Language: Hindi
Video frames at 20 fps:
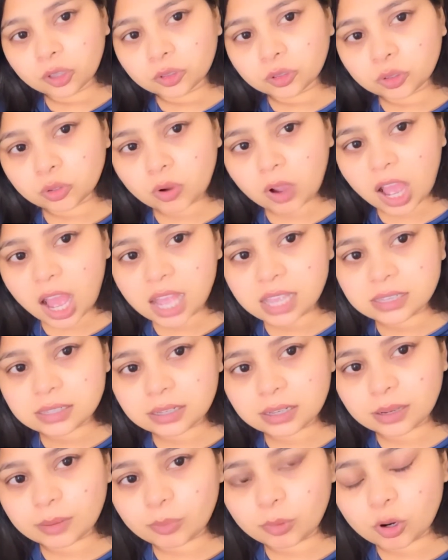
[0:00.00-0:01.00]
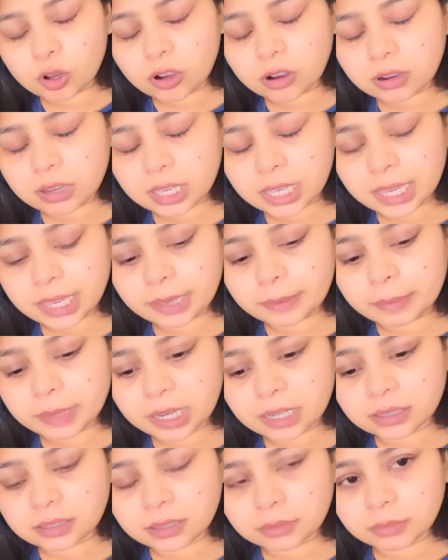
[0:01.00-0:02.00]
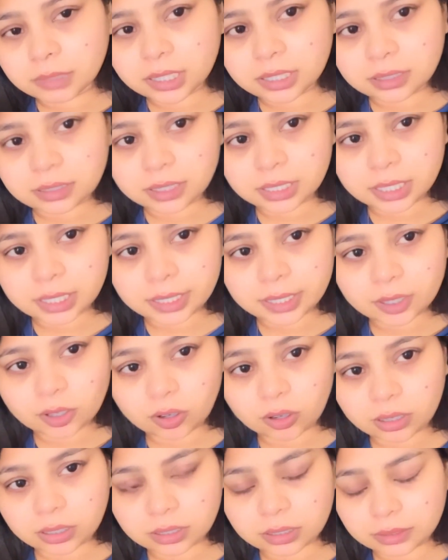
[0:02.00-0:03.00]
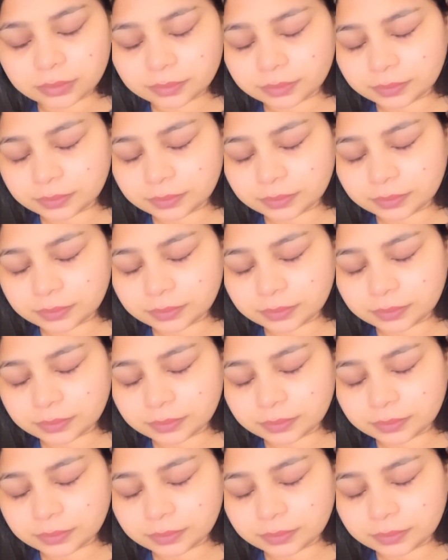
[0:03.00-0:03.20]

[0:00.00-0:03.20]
तो आज का ब्लॉग यहीं पे ख़त्म करते हैं और